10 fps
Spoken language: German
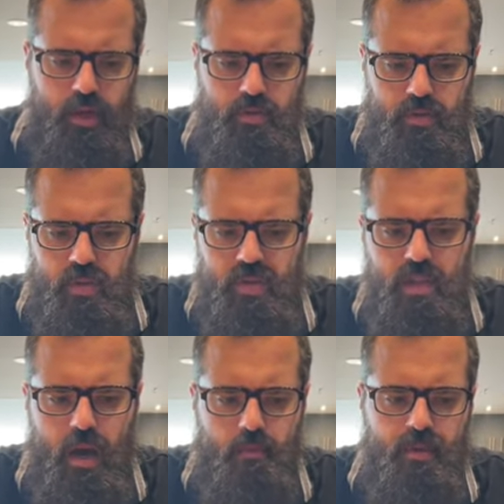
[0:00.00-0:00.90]

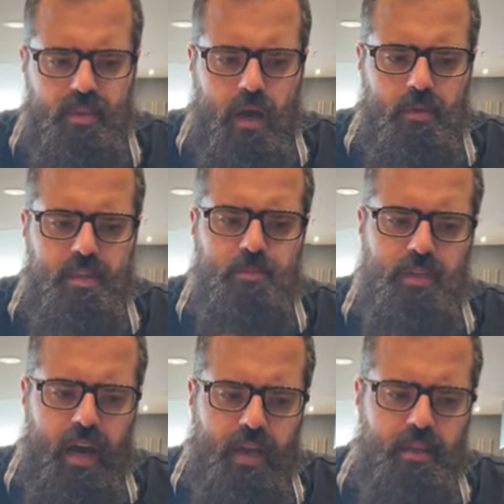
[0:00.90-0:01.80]
UCC haben wir damals
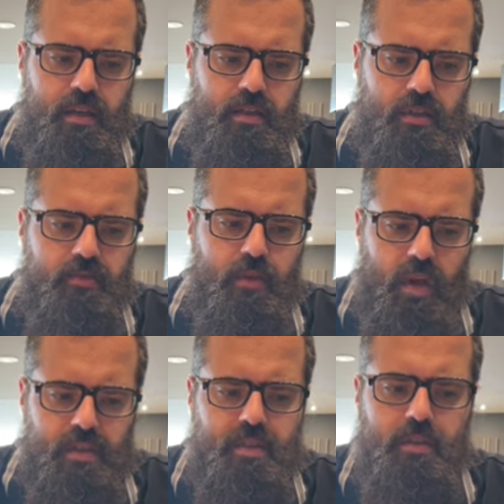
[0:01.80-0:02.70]
mit einigen
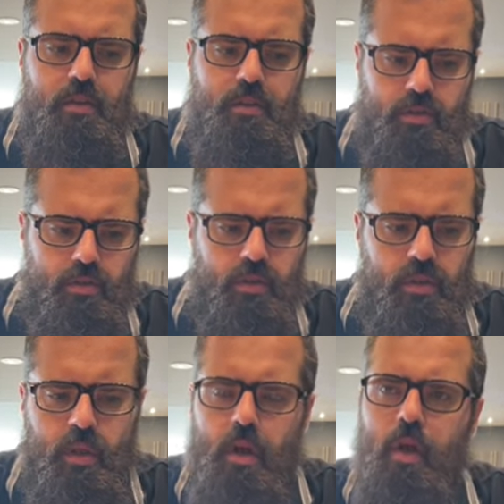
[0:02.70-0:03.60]
Influencern gegründet.